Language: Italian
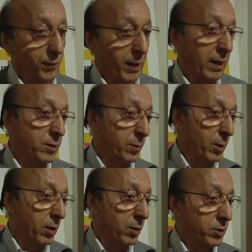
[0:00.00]
Adesso
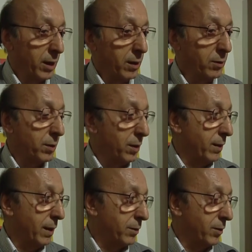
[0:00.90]
però c'è ancora un
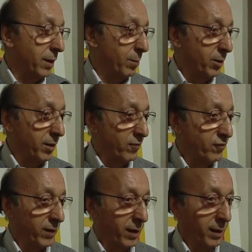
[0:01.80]
altro libro da
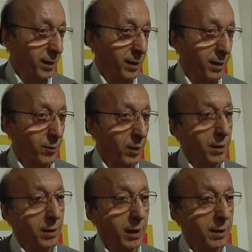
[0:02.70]
fare,
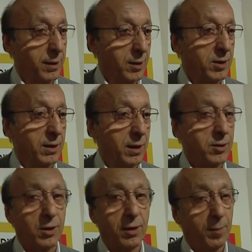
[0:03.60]
quello delle
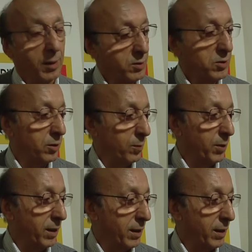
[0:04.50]
intercettazioni, ma questo dopo la